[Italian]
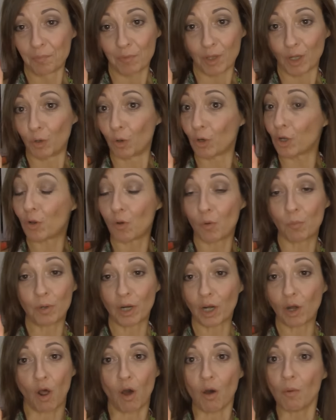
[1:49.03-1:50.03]
lo
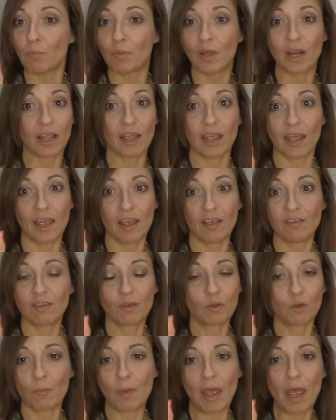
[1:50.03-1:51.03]
ricomprerò perché
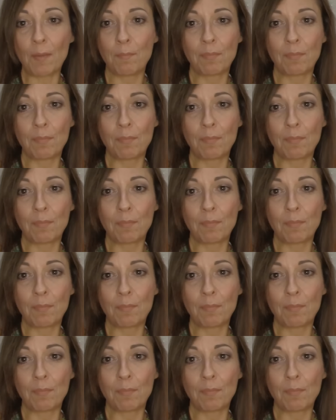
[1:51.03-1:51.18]
secondo me è